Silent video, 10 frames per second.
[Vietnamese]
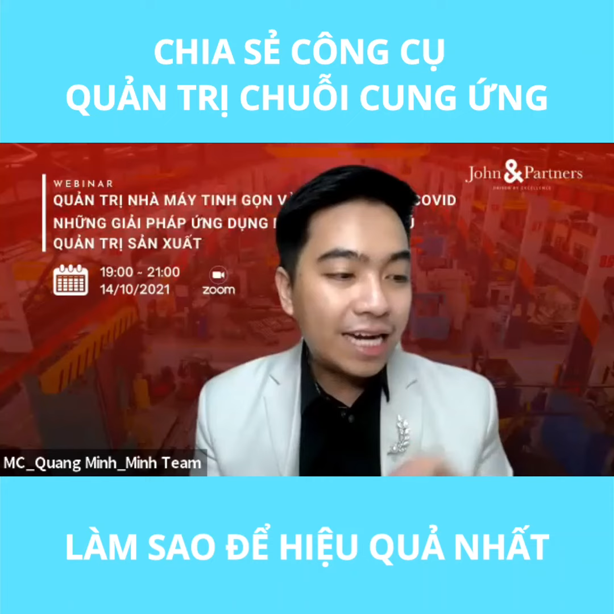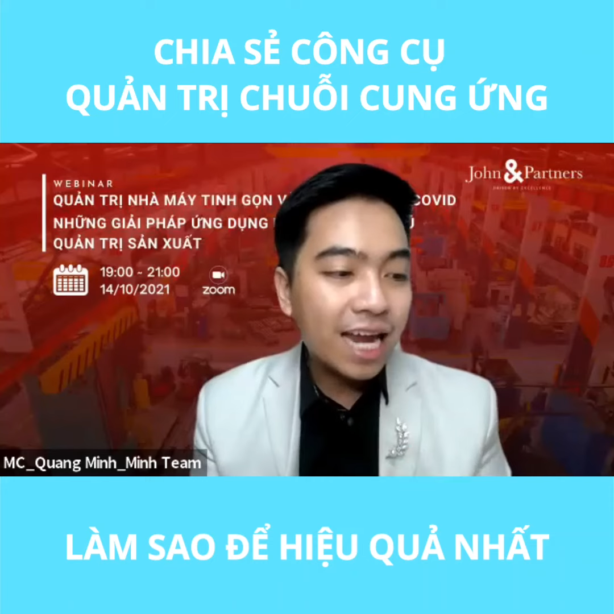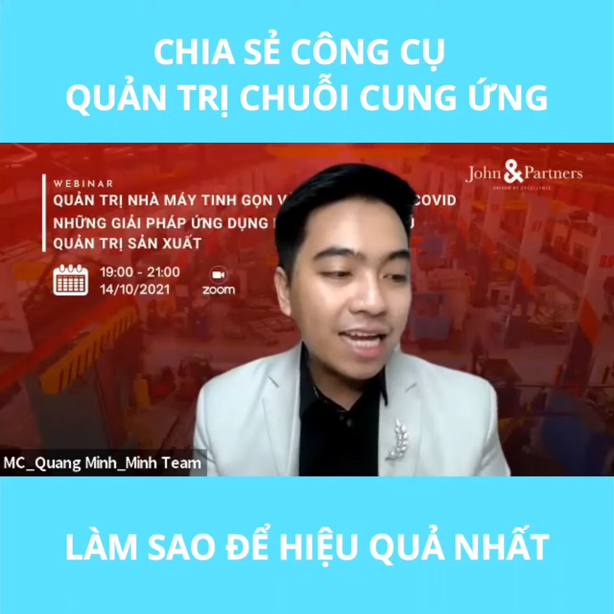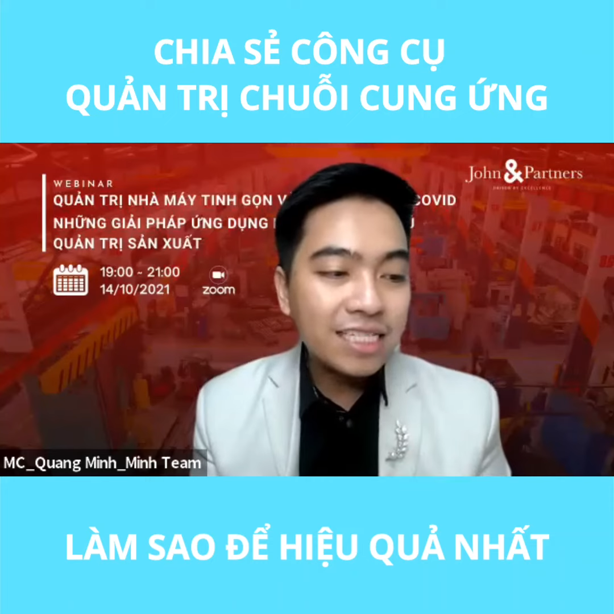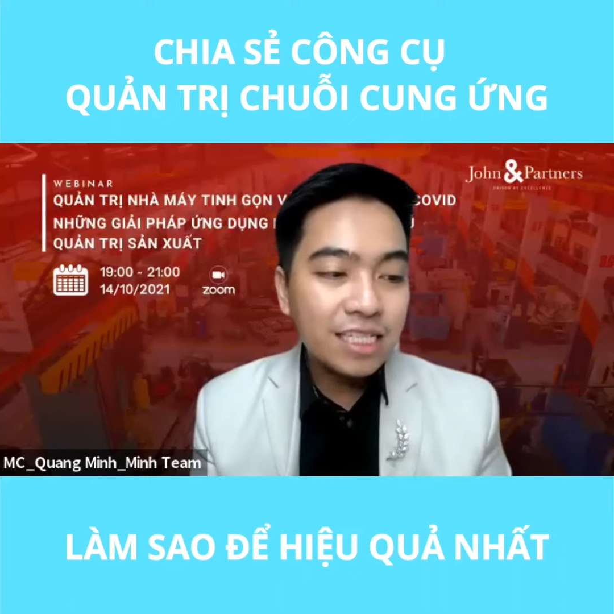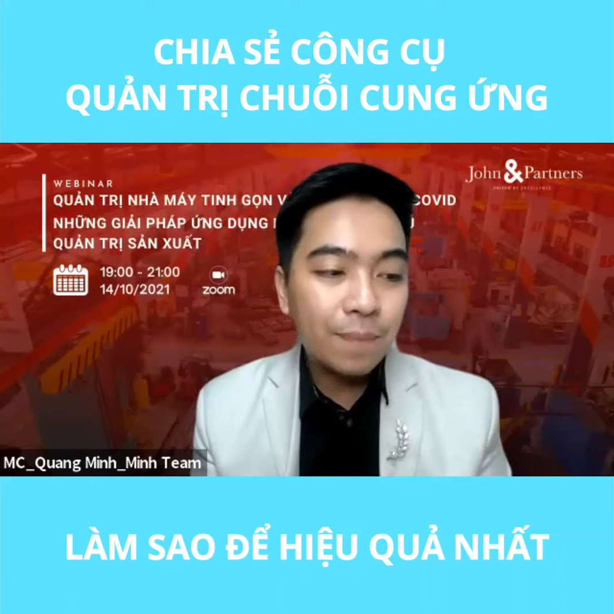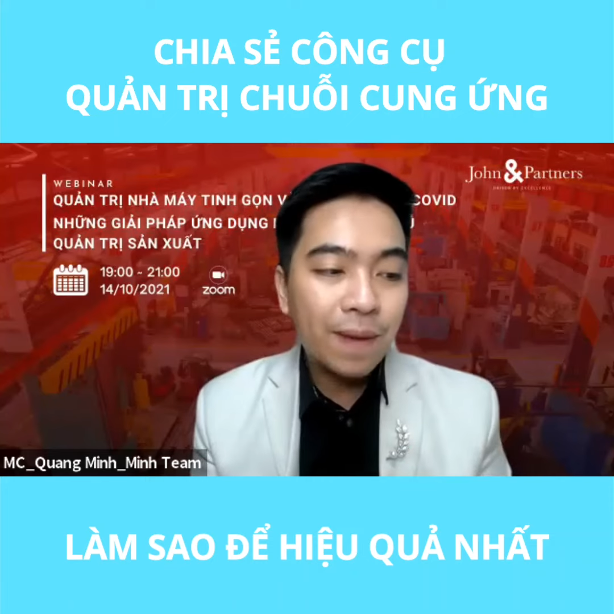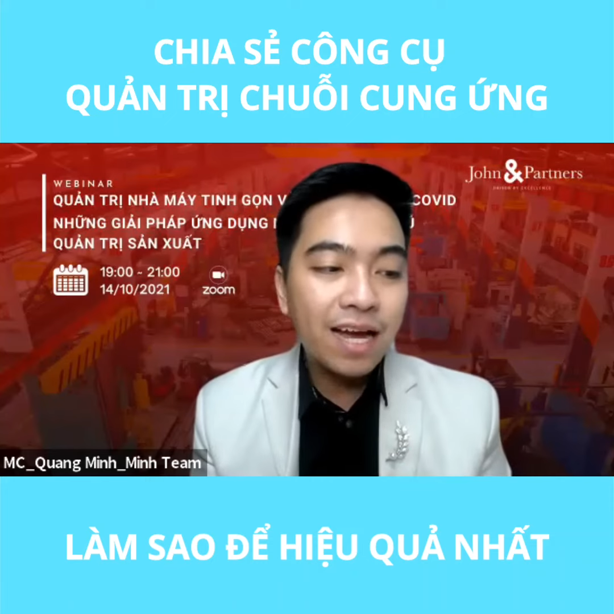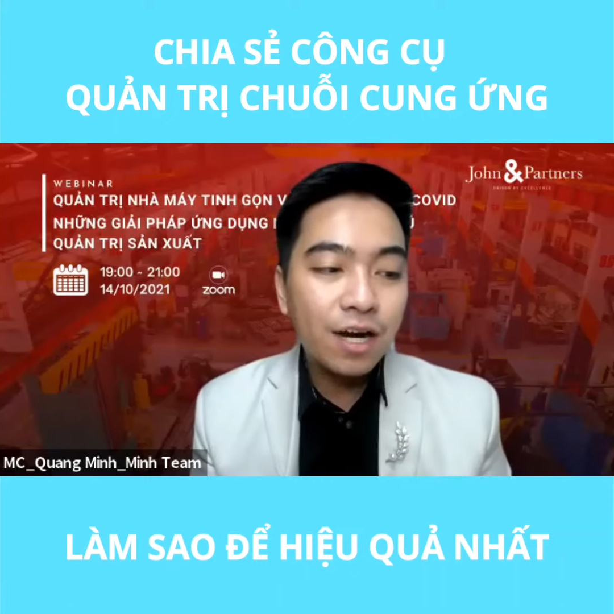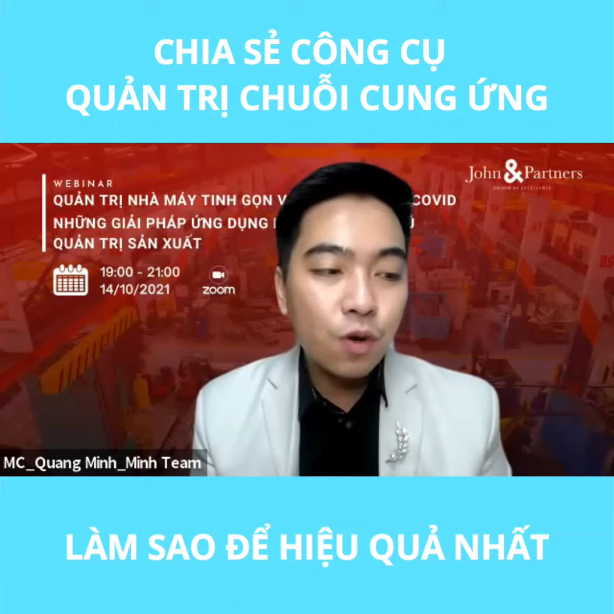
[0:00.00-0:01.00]
hiện nay
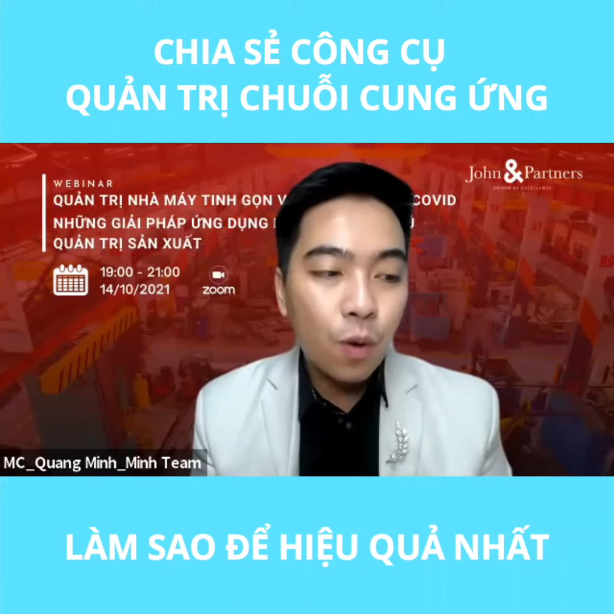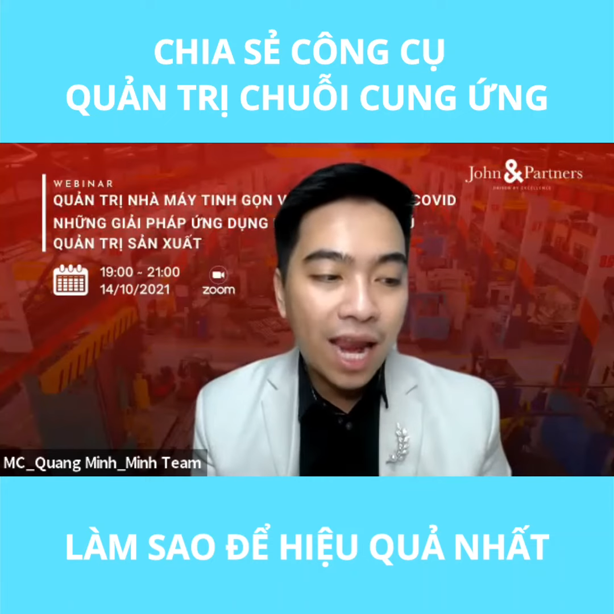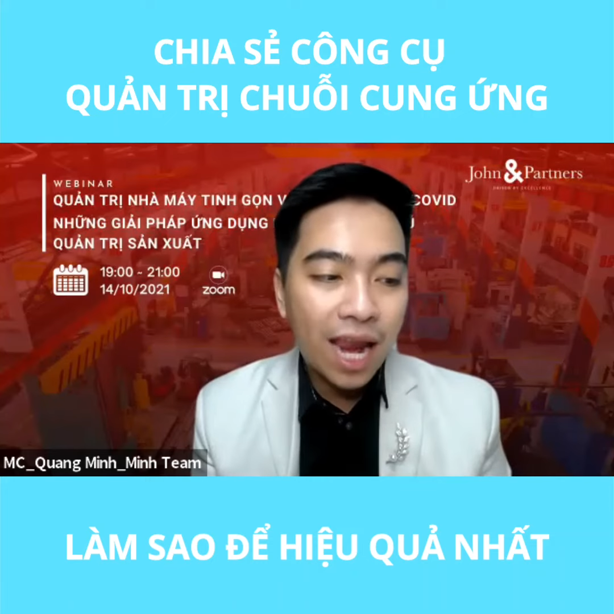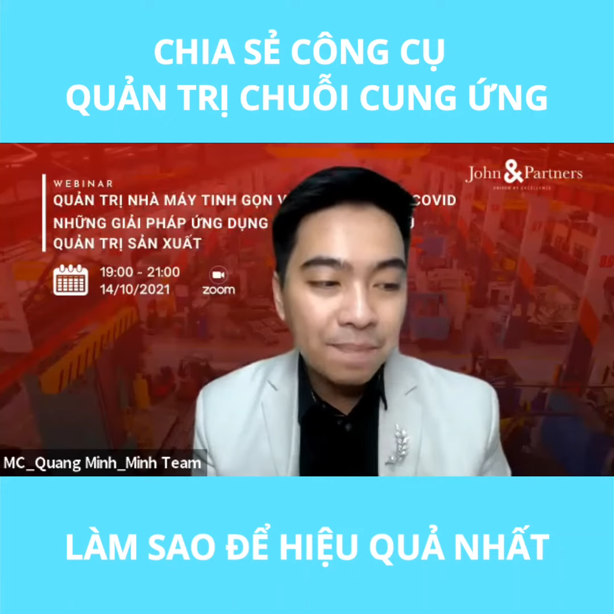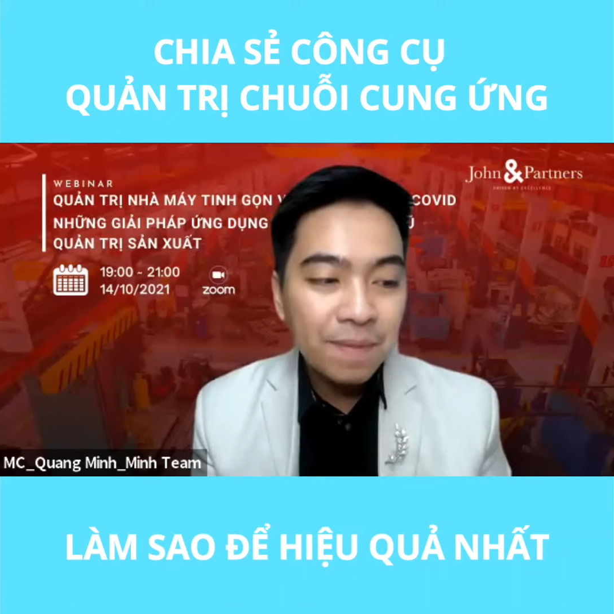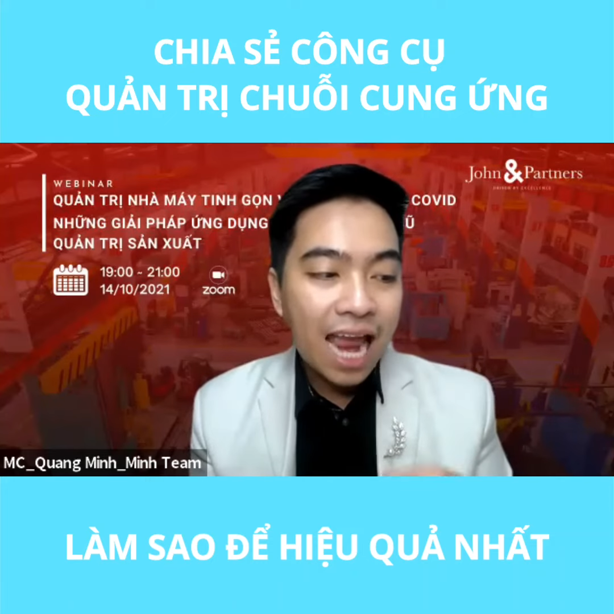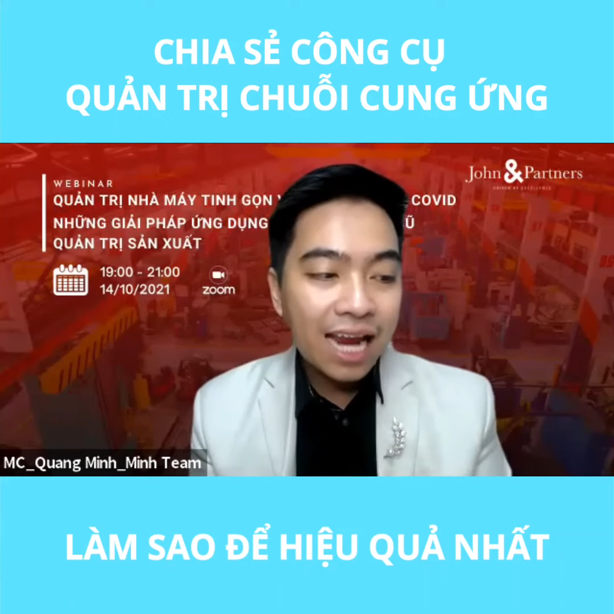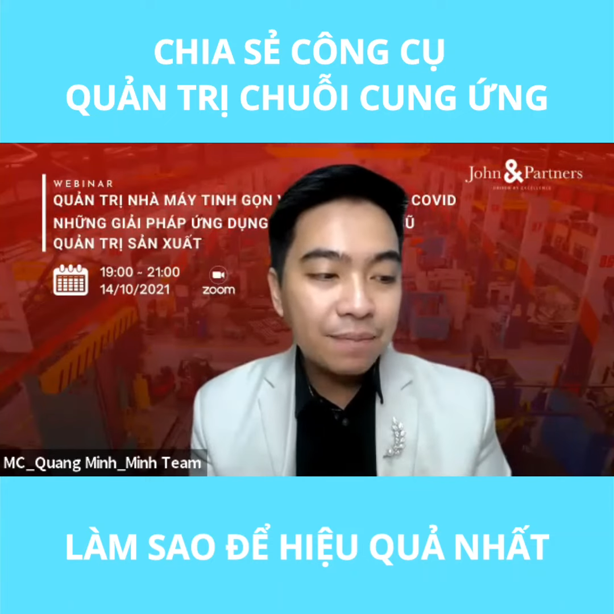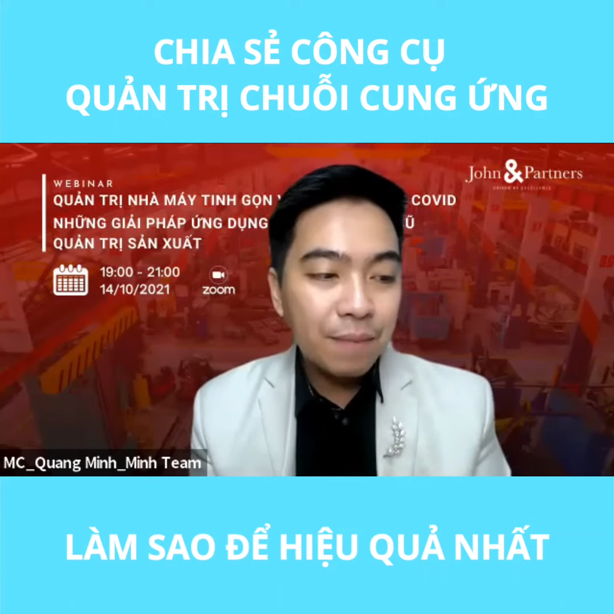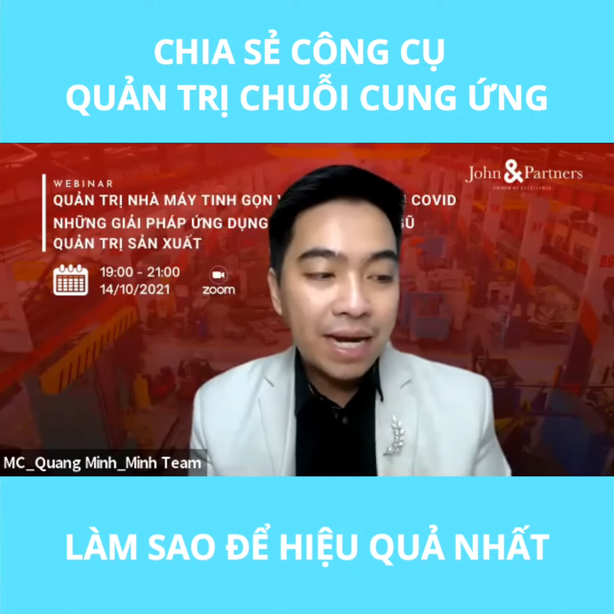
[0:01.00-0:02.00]
supplier của em
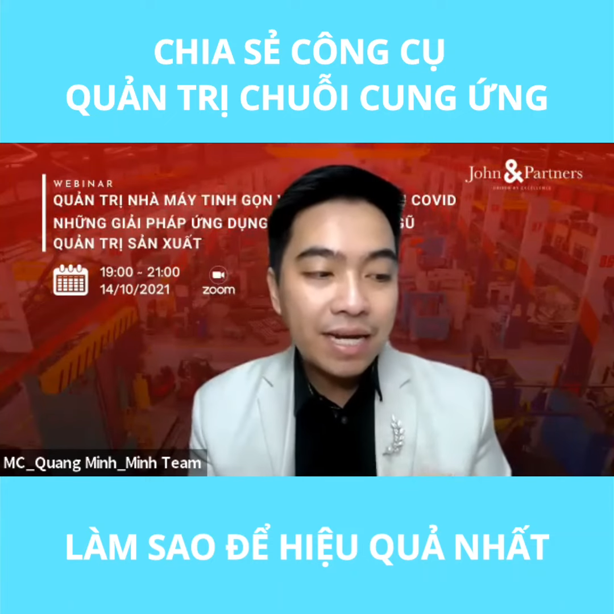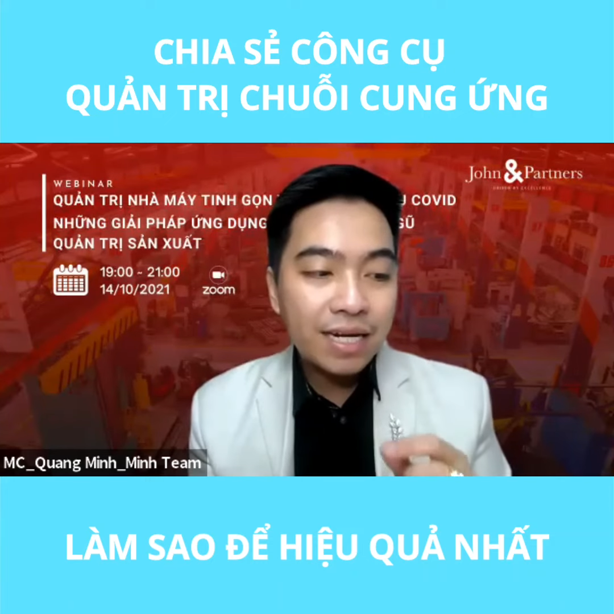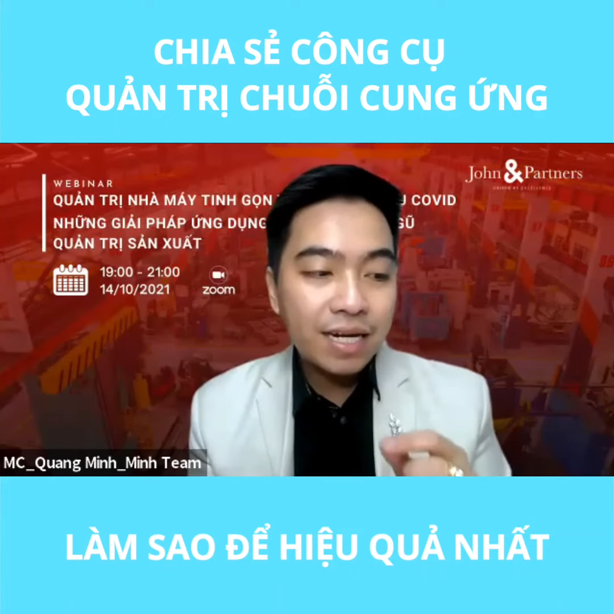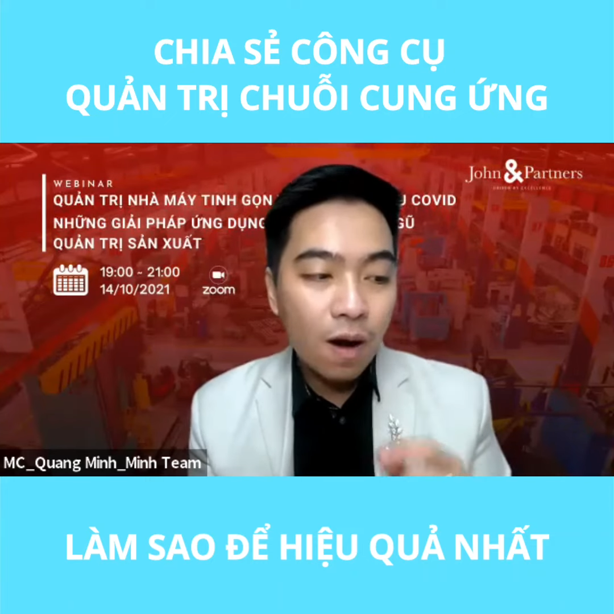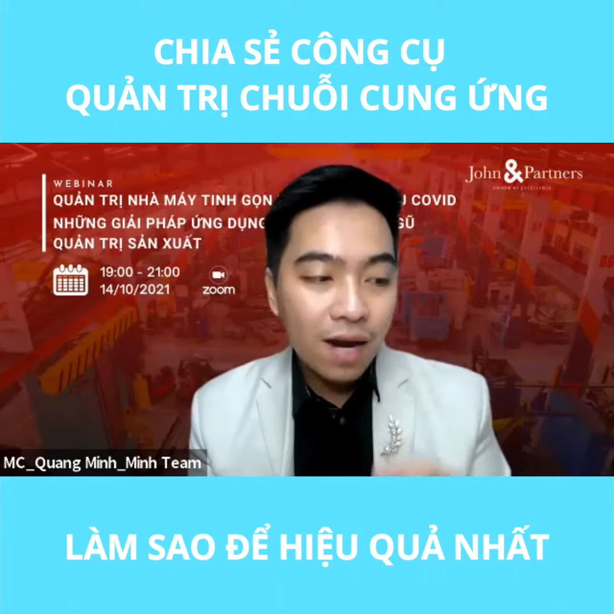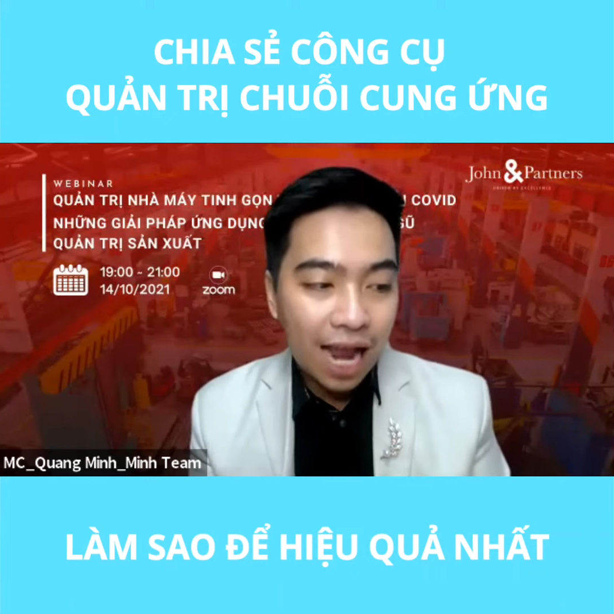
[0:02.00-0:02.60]
đang bị